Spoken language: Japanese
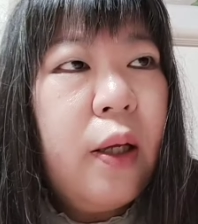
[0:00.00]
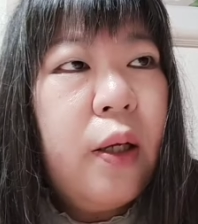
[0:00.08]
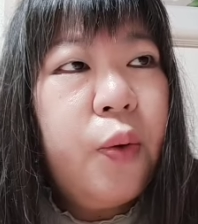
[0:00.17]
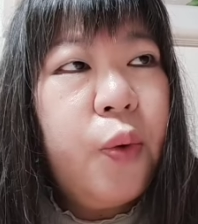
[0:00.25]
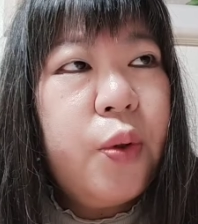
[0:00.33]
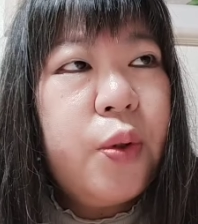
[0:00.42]

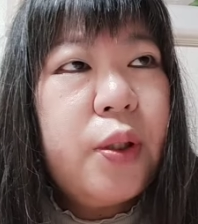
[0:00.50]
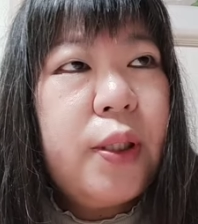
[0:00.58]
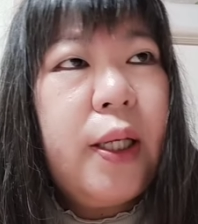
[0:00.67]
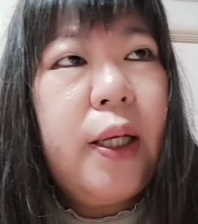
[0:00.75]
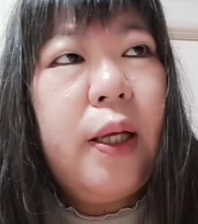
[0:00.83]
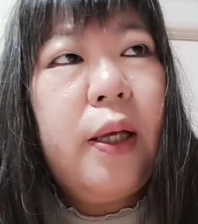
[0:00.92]
ウイルス
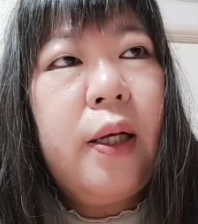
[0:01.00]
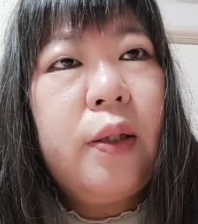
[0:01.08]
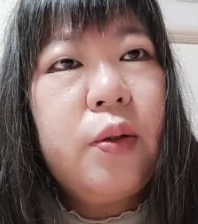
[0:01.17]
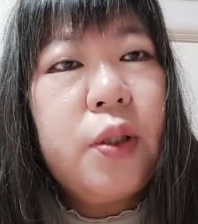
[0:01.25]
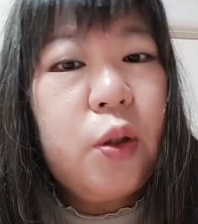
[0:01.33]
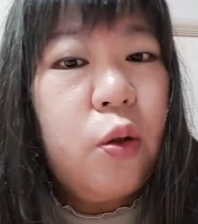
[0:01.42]
であの思
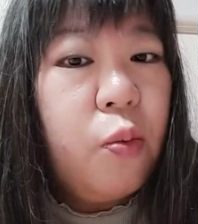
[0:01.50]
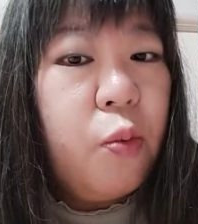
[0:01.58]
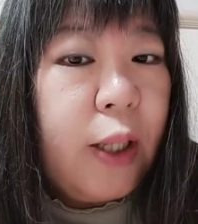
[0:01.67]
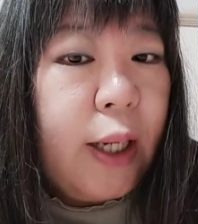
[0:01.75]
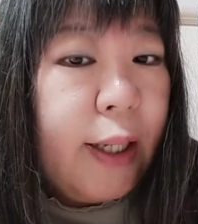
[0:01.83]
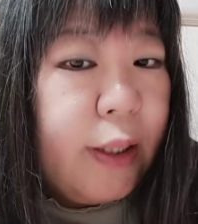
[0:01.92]
考も
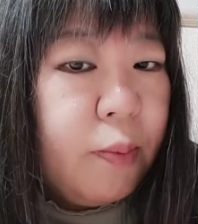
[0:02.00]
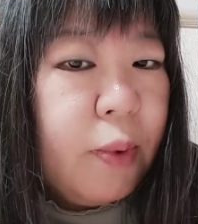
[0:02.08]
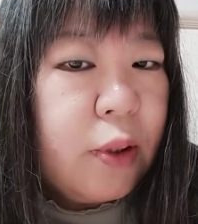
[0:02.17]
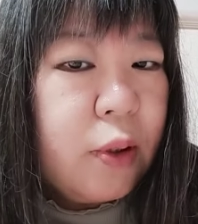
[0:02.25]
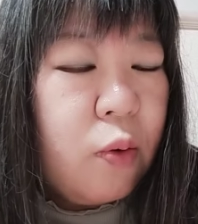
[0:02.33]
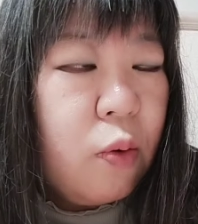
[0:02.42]
変えてま
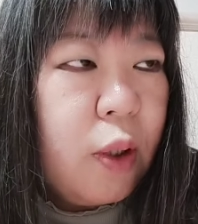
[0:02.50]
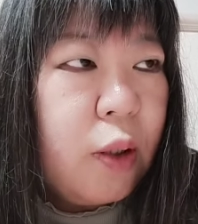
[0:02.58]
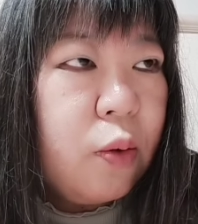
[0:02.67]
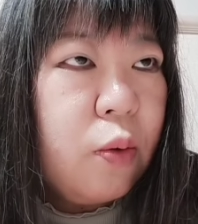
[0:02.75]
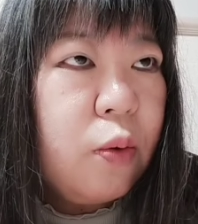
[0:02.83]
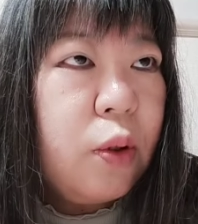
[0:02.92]
す。今回の
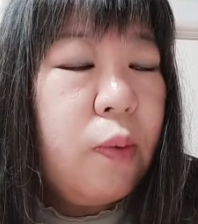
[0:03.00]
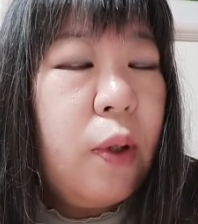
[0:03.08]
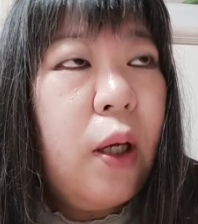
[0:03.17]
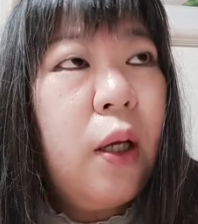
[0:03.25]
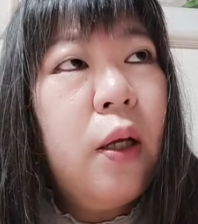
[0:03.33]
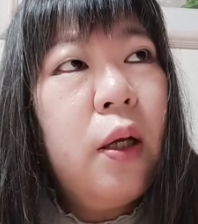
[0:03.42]
コロナ
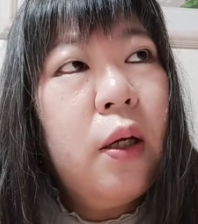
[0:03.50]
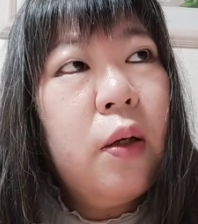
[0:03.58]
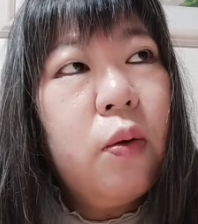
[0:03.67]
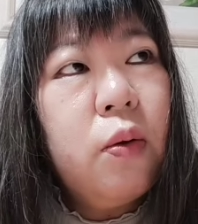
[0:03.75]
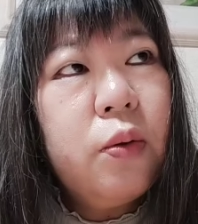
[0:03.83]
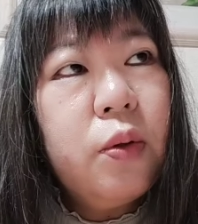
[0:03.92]
は
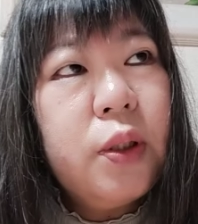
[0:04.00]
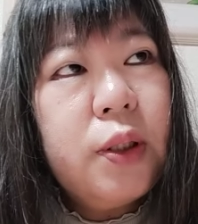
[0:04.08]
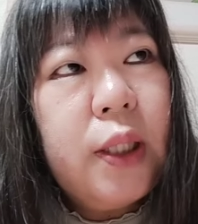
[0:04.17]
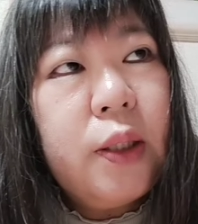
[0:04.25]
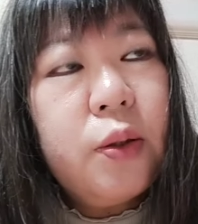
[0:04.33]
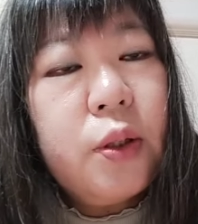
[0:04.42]
王の時
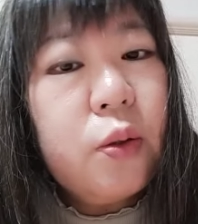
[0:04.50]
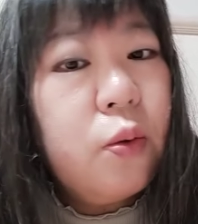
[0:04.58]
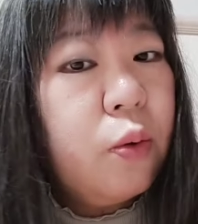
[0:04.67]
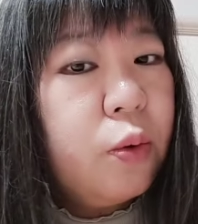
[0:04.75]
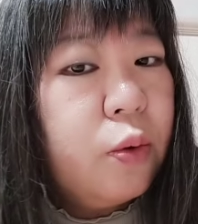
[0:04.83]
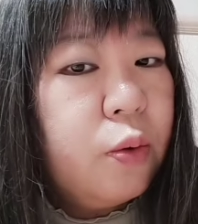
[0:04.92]
代の思考
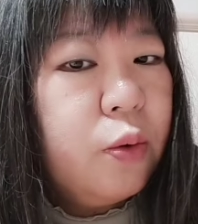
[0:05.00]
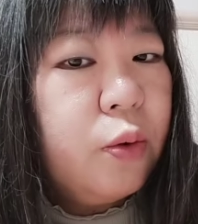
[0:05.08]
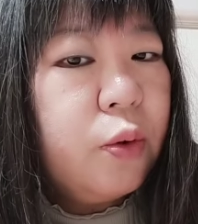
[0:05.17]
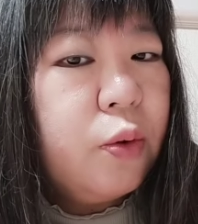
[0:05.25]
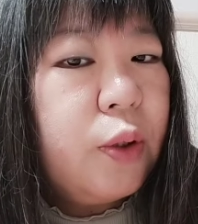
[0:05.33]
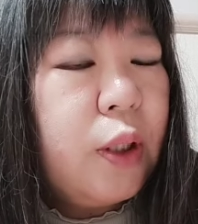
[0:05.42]
を注入
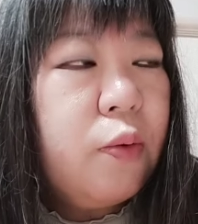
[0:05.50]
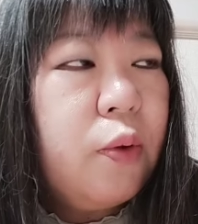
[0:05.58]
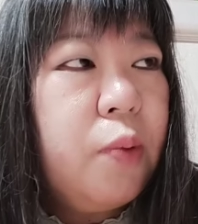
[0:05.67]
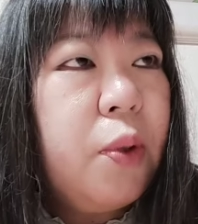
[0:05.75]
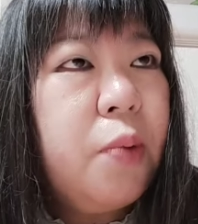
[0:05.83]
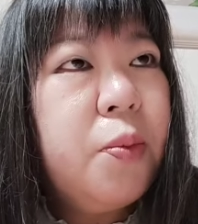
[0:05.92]
する役割
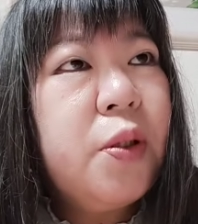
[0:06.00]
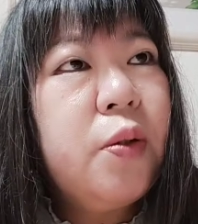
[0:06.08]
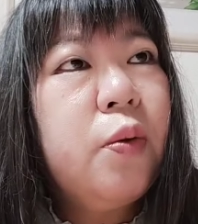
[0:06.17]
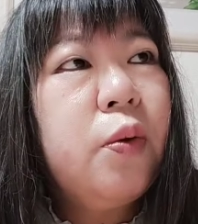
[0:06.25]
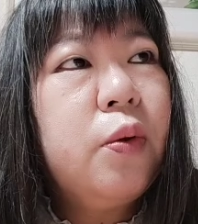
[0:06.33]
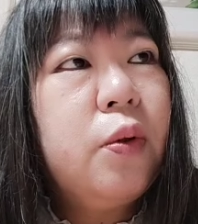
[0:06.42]
もあります
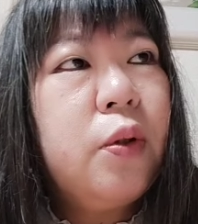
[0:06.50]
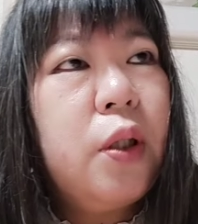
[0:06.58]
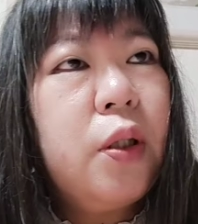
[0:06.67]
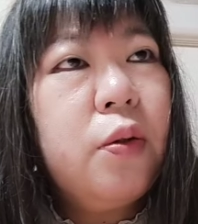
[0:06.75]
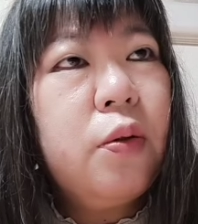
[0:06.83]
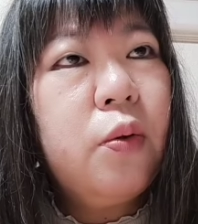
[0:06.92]
よって
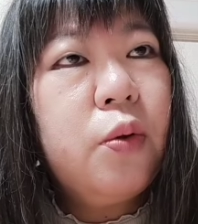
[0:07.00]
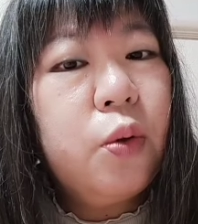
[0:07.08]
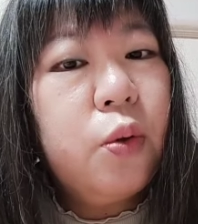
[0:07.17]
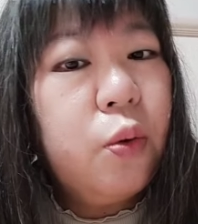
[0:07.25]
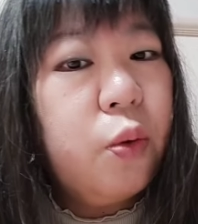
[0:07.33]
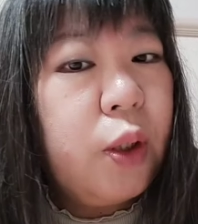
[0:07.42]
いうのをちょっと
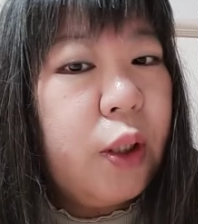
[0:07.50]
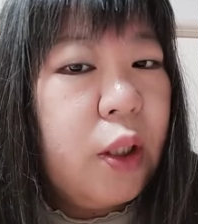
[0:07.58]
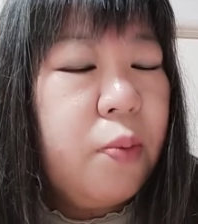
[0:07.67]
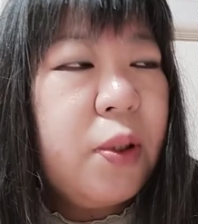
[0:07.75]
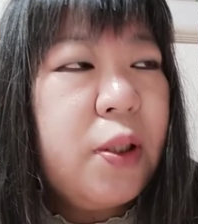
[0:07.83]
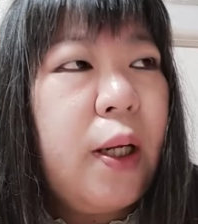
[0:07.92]
どっかで聞き
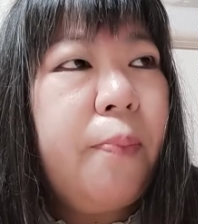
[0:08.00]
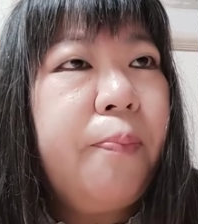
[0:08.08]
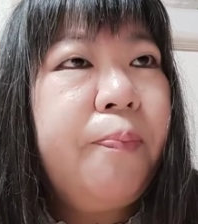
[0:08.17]
ました。